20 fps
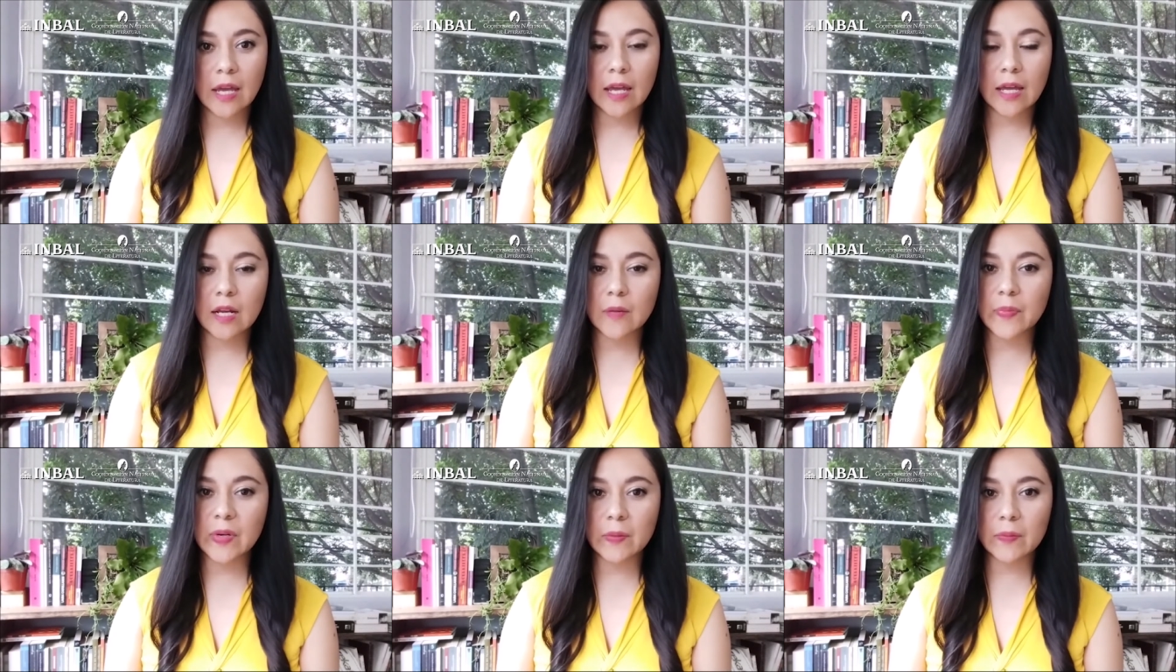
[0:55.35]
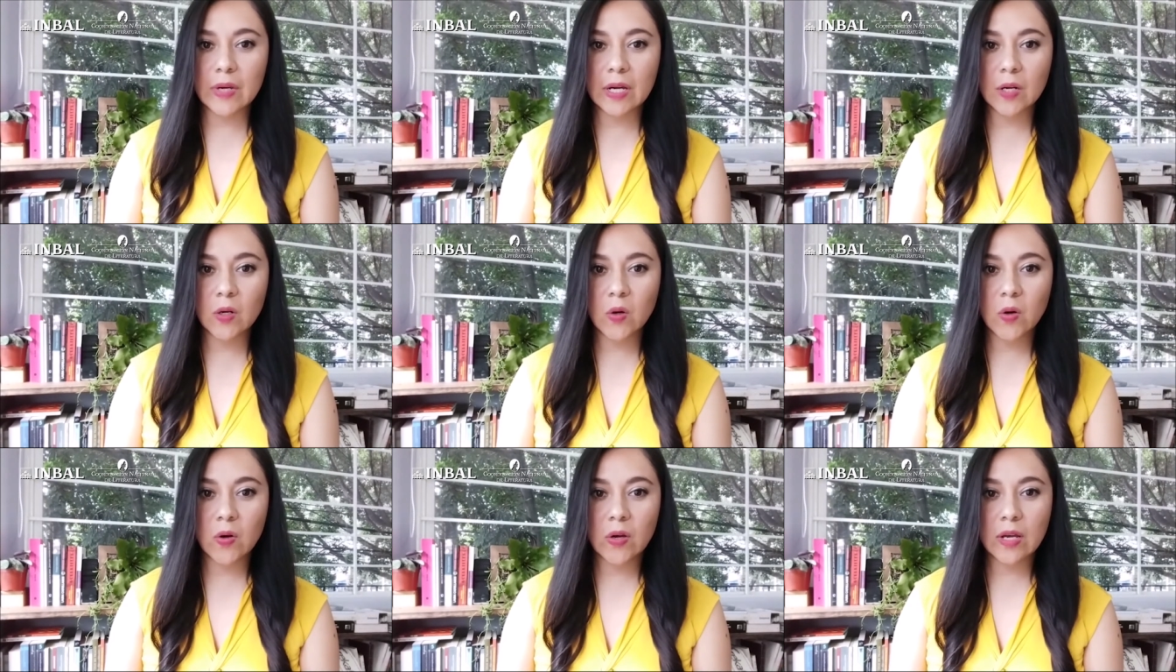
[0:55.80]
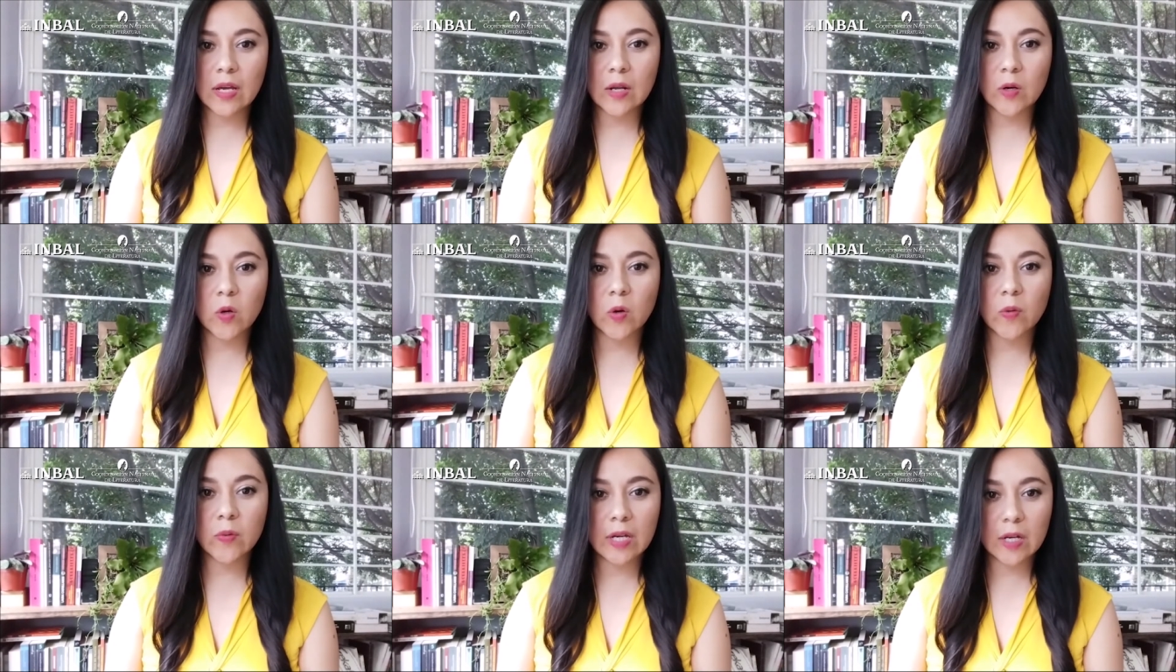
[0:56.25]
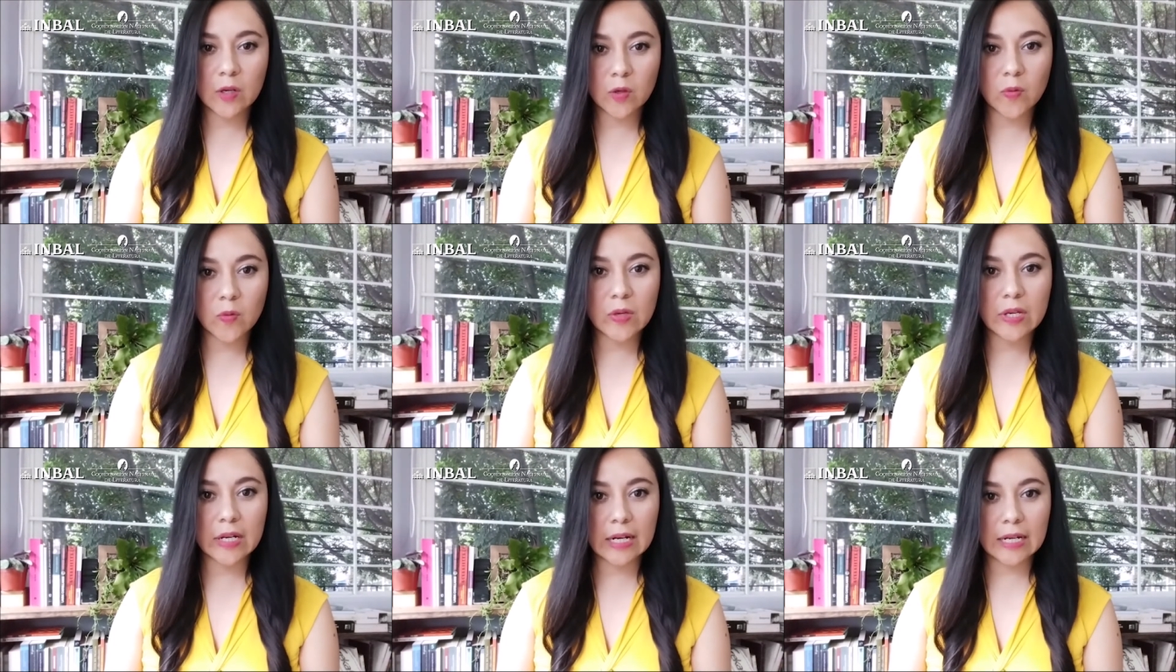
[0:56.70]
el primero, el
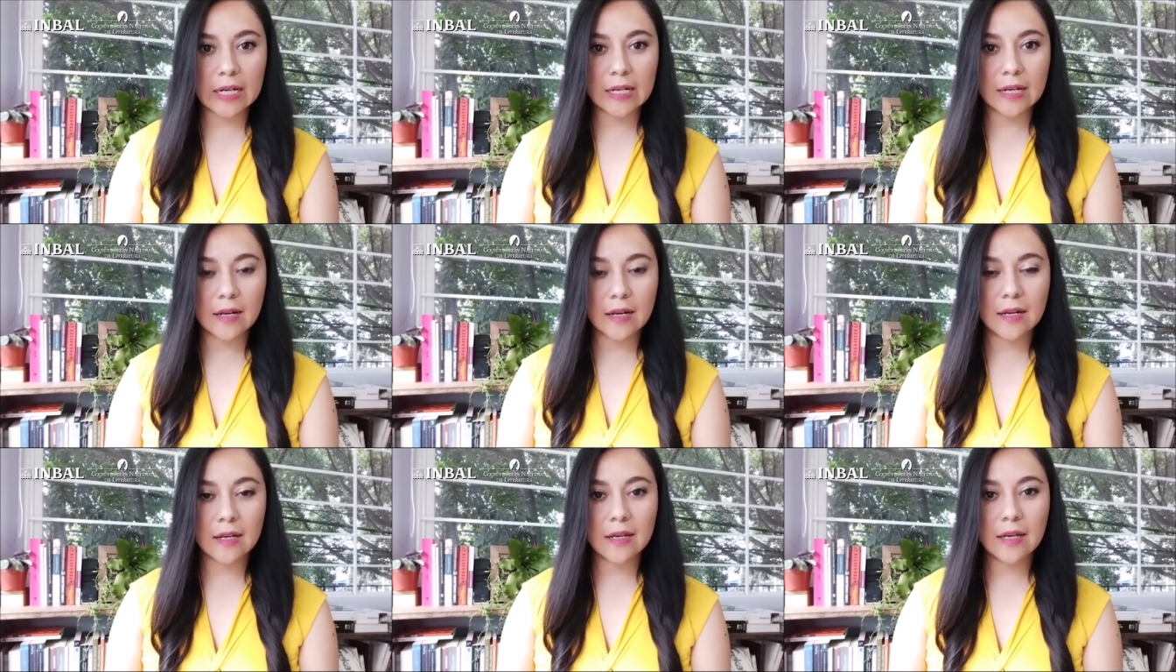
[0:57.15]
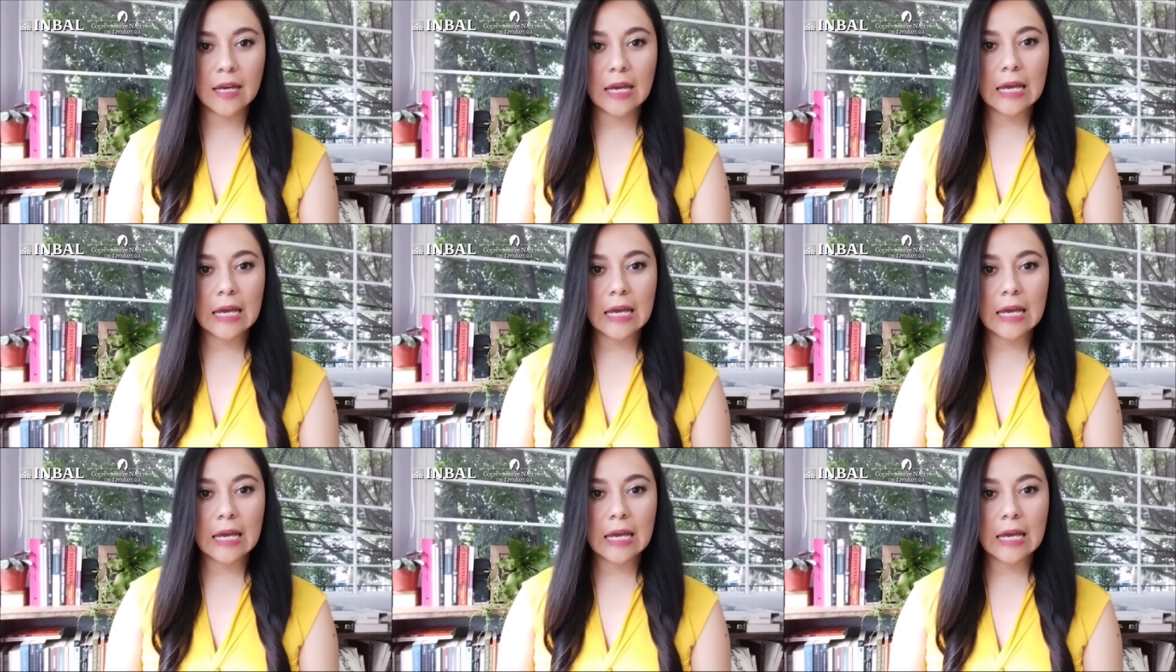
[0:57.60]
gobierno virreinal,